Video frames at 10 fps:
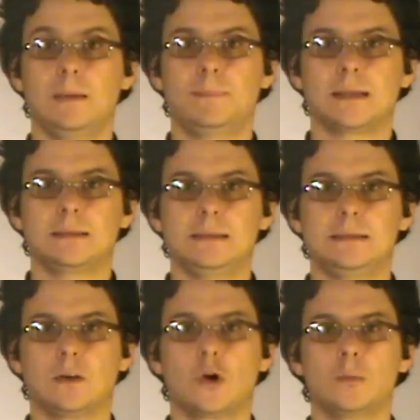i
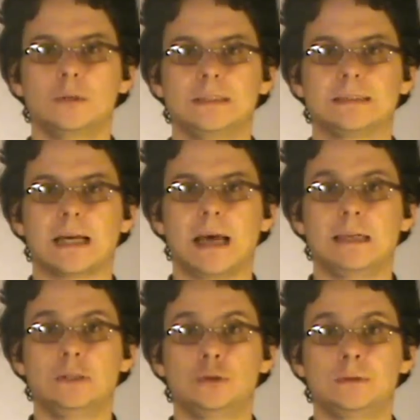partiti comunista
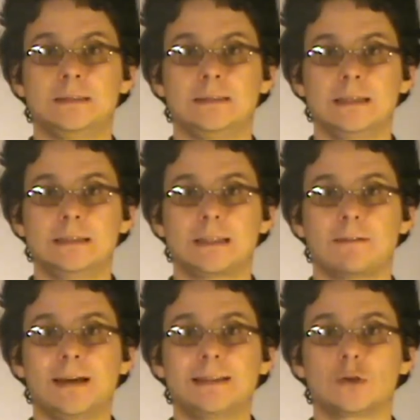e
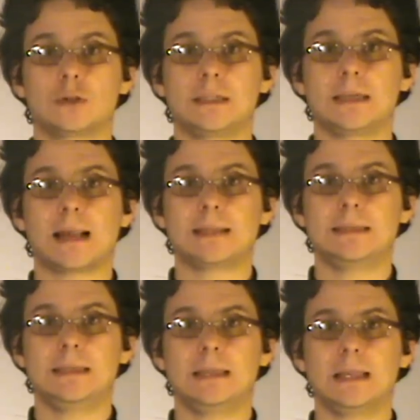giustizialista vennero
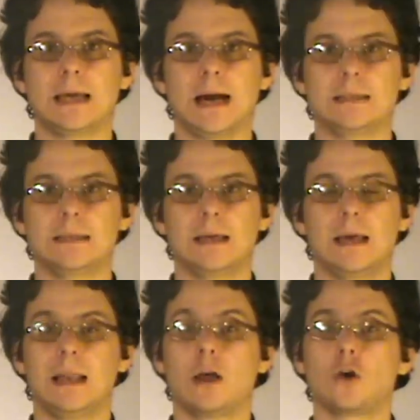dichiarati illegali,
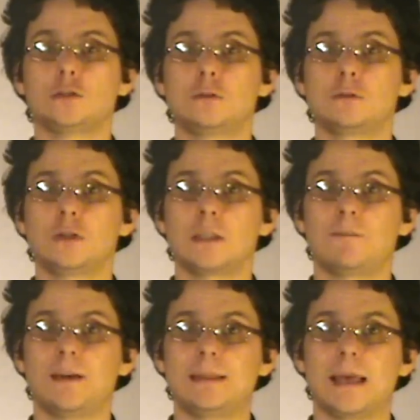la
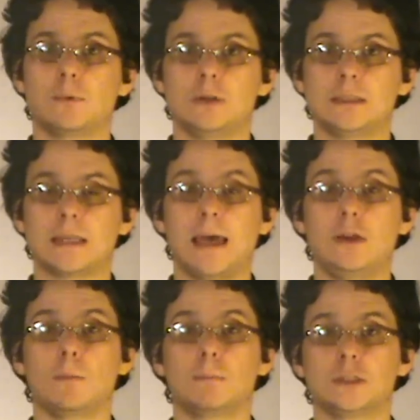Costituzione venne abolita
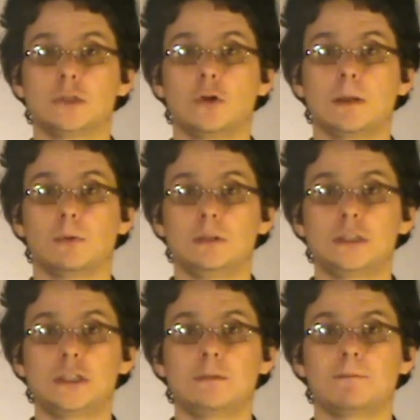e gli oppositori
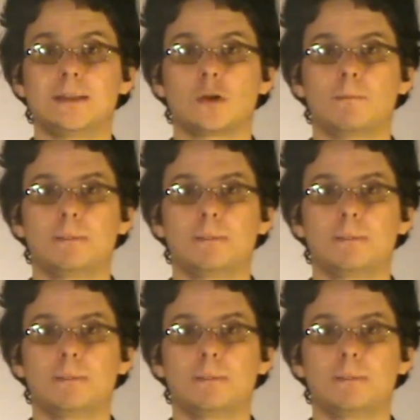politici vennero